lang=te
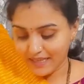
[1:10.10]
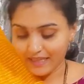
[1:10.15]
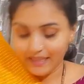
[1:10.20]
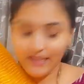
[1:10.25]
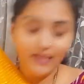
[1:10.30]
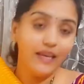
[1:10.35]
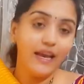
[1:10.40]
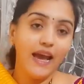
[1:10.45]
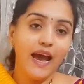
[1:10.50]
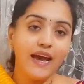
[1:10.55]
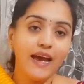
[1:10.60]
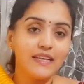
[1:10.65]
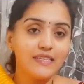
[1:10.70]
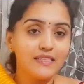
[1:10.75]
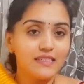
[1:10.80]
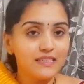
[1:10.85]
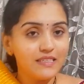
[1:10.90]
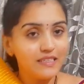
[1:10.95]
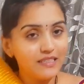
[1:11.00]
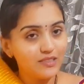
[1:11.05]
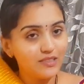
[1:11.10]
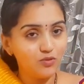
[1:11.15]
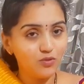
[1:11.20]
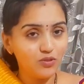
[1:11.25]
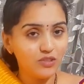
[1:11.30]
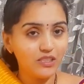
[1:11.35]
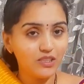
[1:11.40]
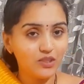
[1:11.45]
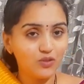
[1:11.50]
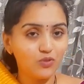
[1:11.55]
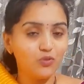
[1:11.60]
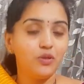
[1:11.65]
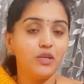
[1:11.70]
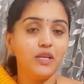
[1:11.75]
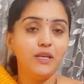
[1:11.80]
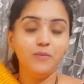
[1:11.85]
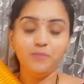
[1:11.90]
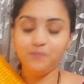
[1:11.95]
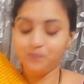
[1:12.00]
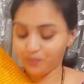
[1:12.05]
ఇది యాజ్ స్టీజ్ ఉంచేసుకొని